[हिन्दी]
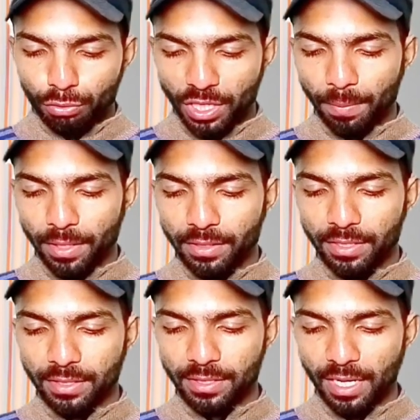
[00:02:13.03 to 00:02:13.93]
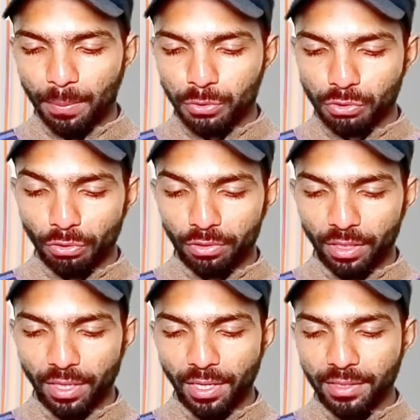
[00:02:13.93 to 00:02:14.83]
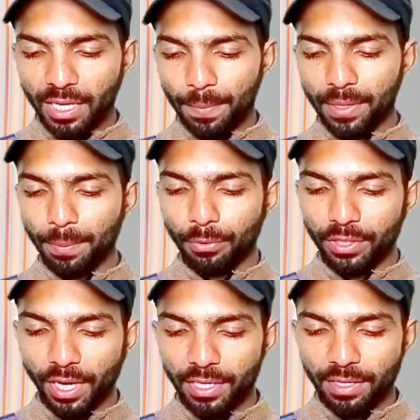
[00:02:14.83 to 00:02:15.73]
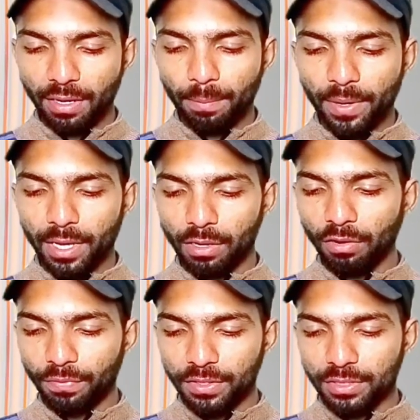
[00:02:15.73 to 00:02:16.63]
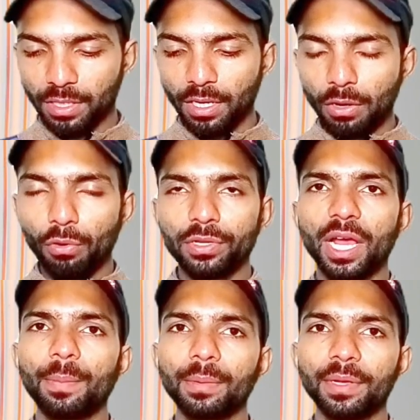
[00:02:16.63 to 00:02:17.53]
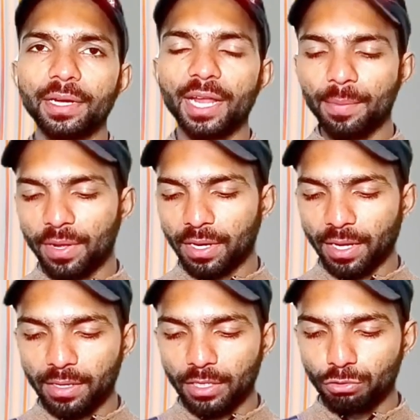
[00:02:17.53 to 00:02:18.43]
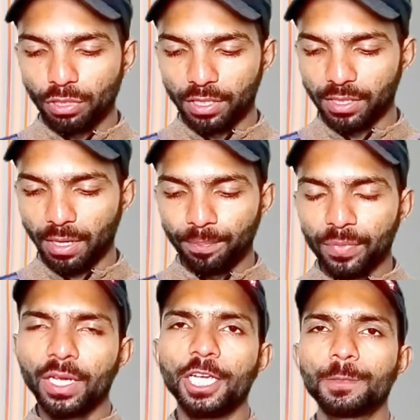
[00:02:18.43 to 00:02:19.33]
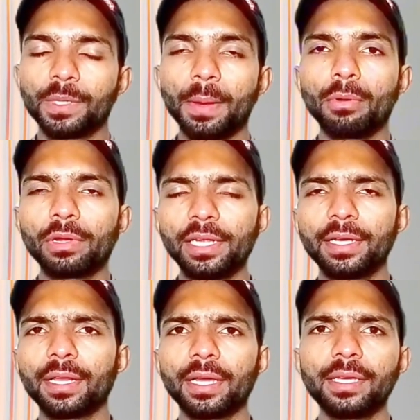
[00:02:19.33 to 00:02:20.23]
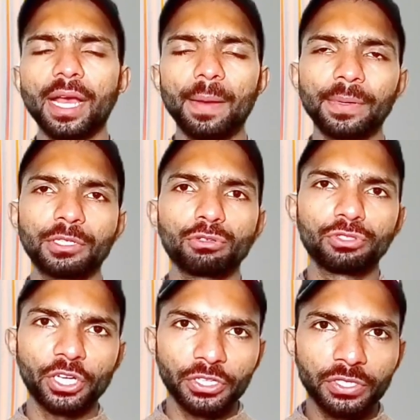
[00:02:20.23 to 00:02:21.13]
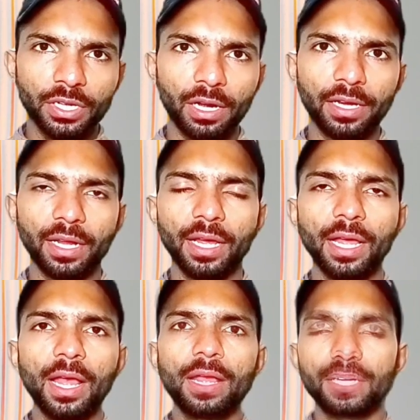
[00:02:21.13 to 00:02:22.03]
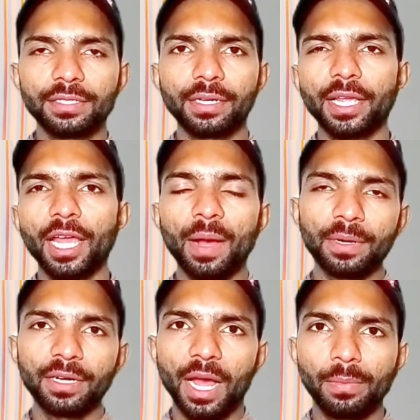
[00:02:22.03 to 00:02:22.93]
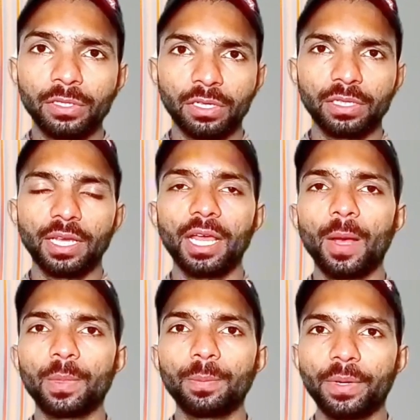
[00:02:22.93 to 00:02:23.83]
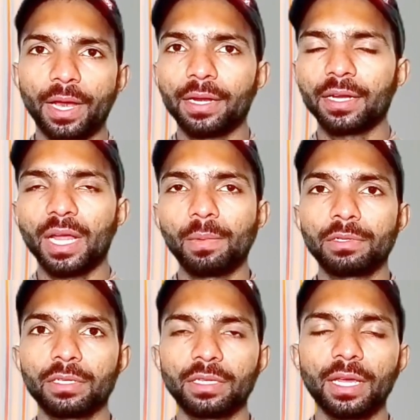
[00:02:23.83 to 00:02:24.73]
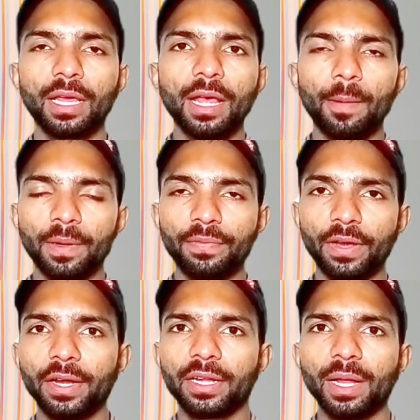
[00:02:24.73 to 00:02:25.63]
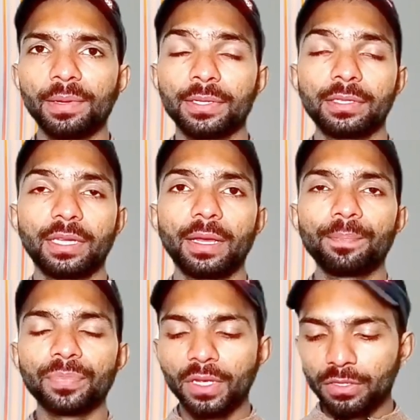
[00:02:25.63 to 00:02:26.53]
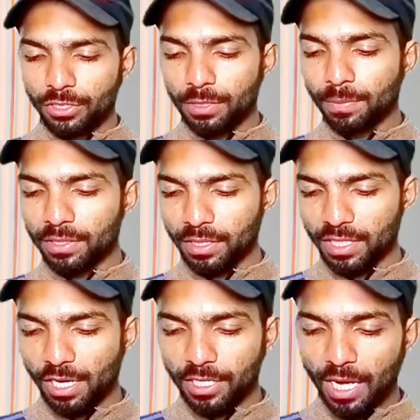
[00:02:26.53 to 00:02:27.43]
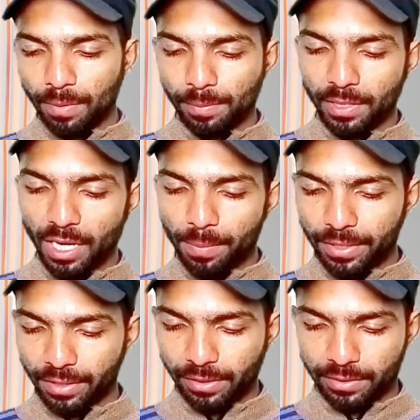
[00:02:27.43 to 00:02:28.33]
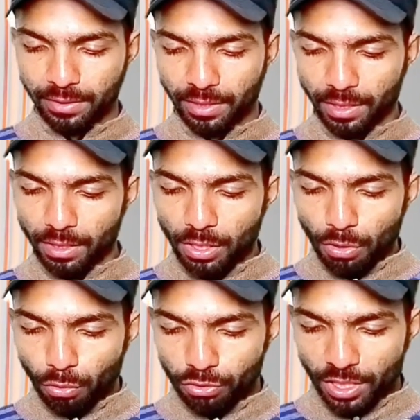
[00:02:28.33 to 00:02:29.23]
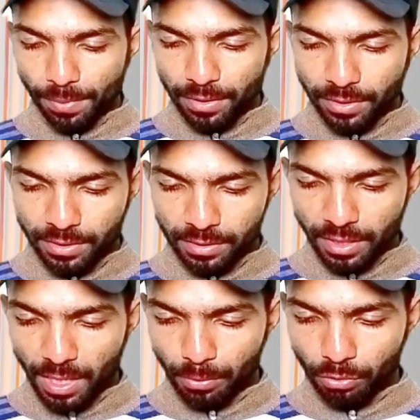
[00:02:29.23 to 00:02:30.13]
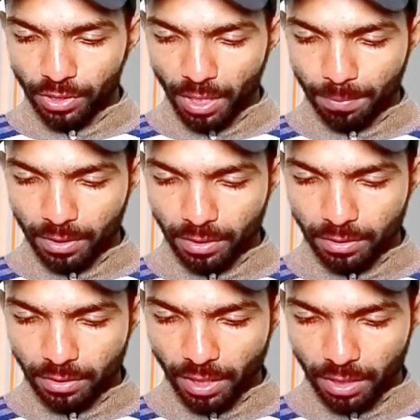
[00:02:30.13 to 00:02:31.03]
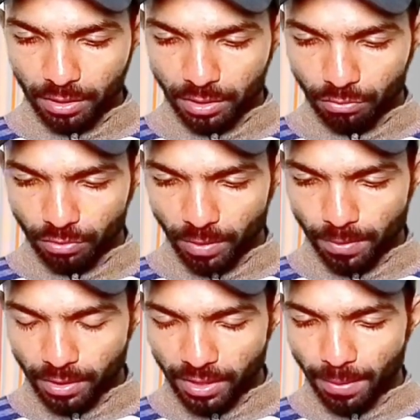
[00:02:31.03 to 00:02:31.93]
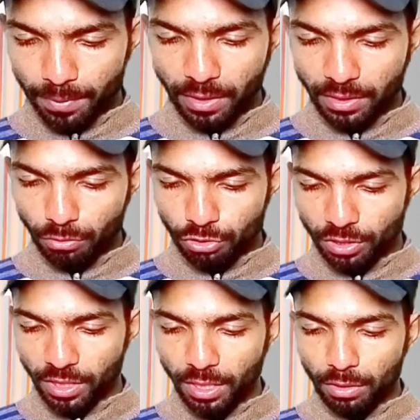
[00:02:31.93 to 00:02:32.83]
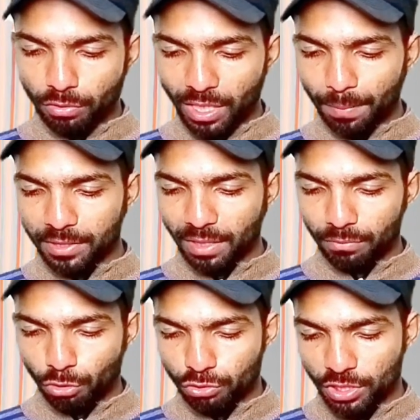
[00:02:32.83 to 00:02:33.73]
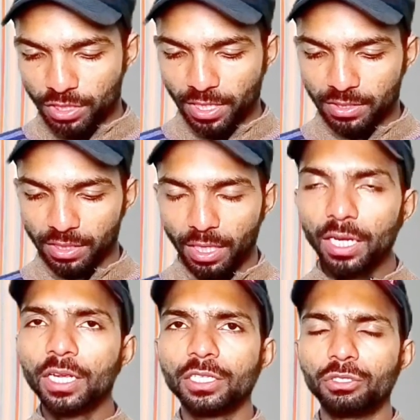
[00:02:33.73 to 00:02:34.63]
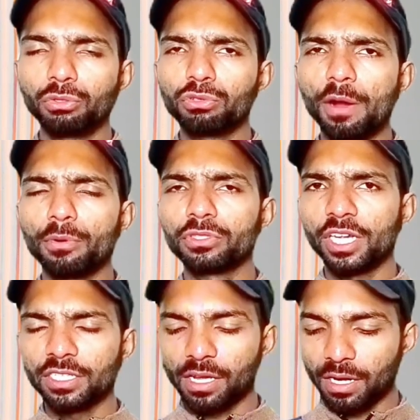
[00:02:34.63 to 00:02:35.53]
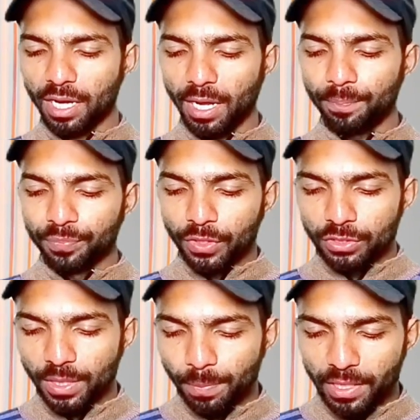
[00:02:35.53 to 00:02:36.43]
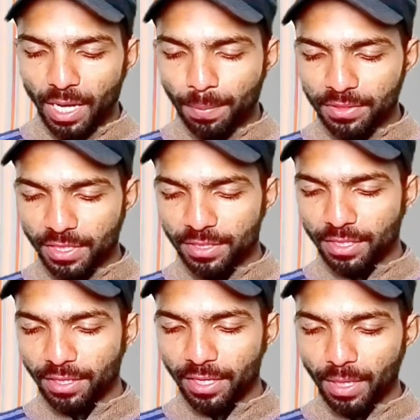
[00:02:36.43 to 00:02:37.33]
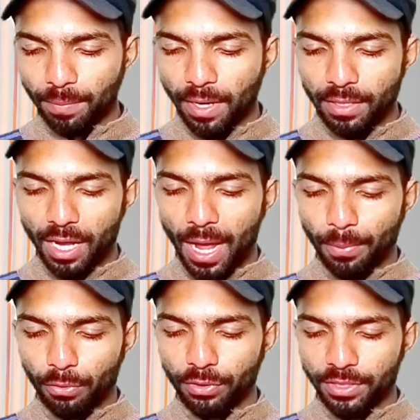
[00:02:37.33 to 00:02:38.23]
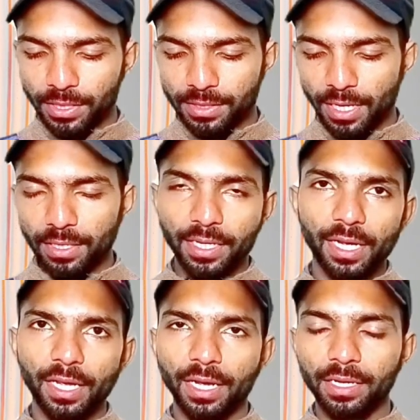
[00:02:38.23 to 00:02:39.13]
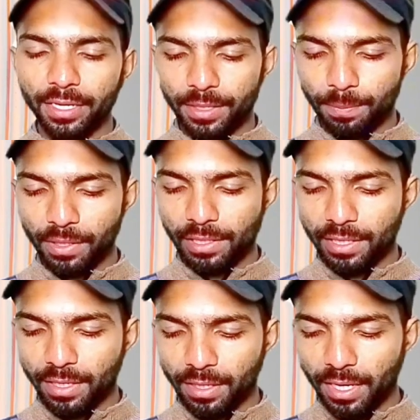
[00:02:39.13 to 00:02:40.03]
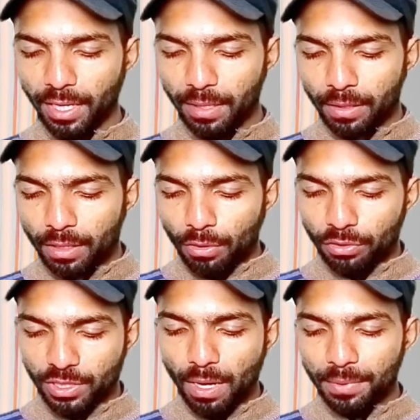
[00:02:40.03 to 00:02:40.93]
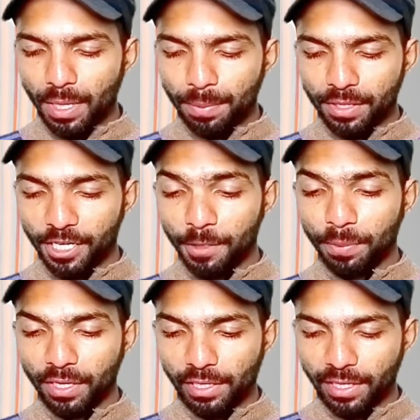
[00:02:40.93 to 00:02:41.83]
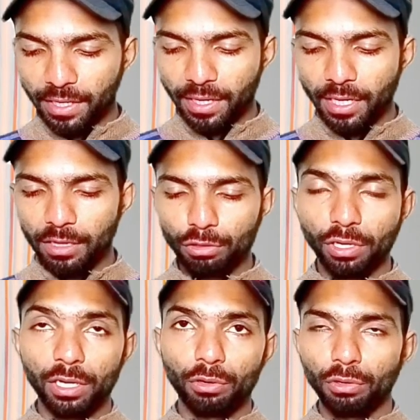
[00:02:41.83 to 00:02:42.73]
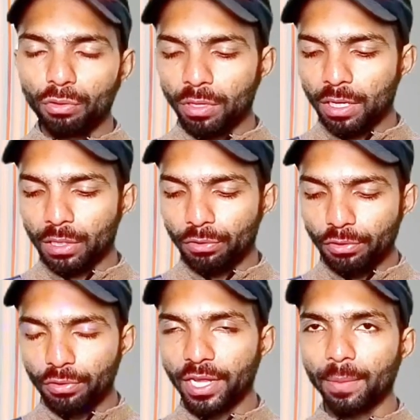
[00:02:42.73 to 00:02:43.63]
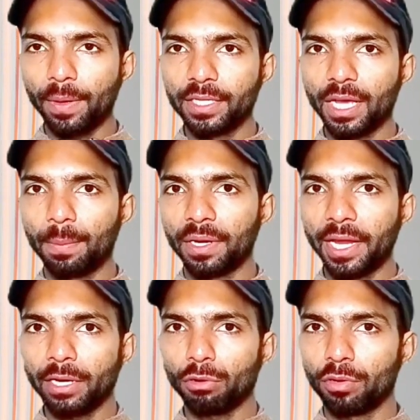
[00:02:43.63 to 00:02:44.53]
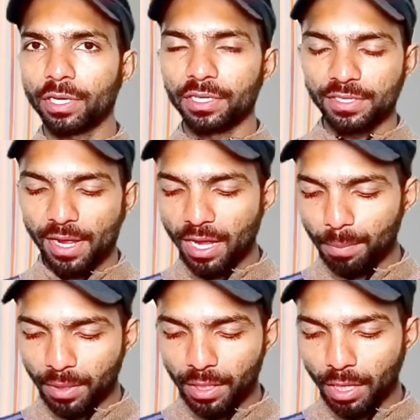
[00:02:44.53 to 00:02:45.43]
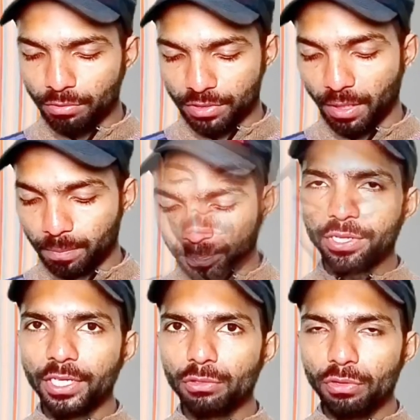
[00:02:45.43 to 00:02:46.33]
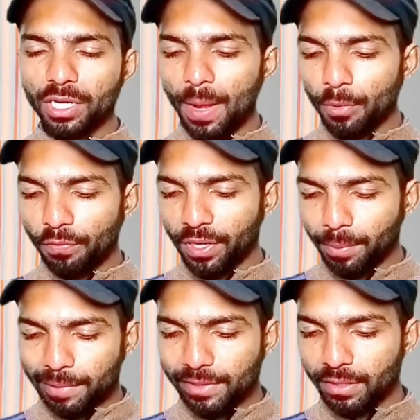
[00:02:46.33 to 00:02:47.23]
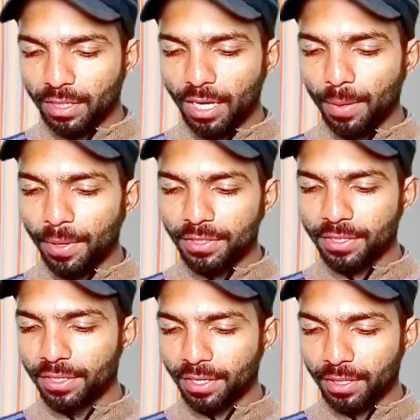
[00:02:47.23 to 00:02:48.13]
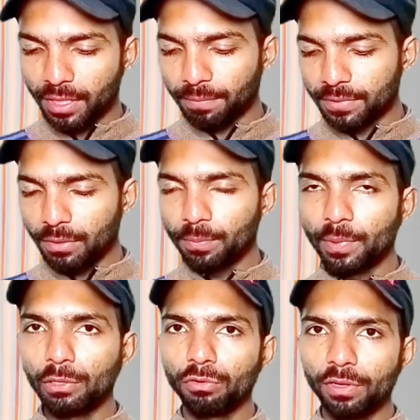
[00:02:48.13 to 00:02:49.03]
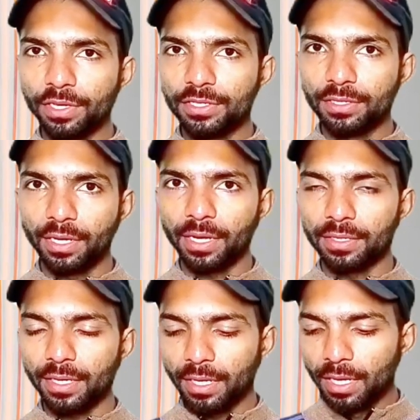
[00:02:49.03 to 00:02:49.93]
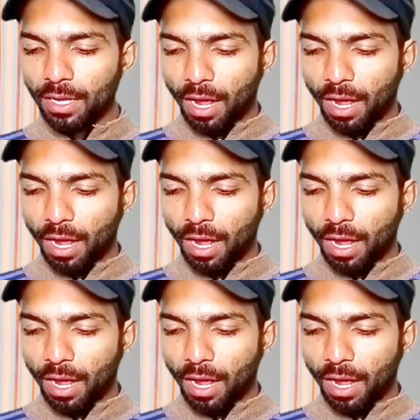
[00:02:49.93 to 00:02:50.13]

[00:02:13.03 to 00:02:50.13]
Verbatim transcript: उसके बाद नीचे साइड आपको स्क्रॉल करना है यहाँ पर आपको दिखाई देगा बैकग्राउंड फीचर और यहाँ पर मेरा नाम आ रहा है राजू थानिया इस पर आपको क्लिक करके यहाँ पर इसको चेंजेस कर लेना है चेंज करके अपना नाम लिख सकते हैं अपनी ब्रांड का नाम लिख सकते हैं अपने फ्रेंड का नाम लिख सकते हैं जिस मर्जी का चाहे यहाँ पर अपना नाम एंटर कर सकते हैं उसके बाद नीचे साइड आपको यहाँ पर दिखा देता हूँ एक बार यहाँ पर ऐसा कुछ नहीं है यहाँ पर सिर्फ दो चीज़ें ऐसी हैं जिनको आपको चेंज करना है सिंपली यहाँ पर चेंज करने के बाद आपको नीचे की साइड दिखा जाएगा क्रिएट पर क्लिक करना है और जब आप यहाँ पर क्रिएट पर क्लिक करेंगे थोड़ा लोड होगा और लोड होने के बाद यहाँ पर एक टोकन कट जाएगा आपके अकाउंट से और ये टोकन आपको फ्री मिल जाते हैं इमेज क्रिएटर की तरफ से बिल्कुल ईजी तरीके से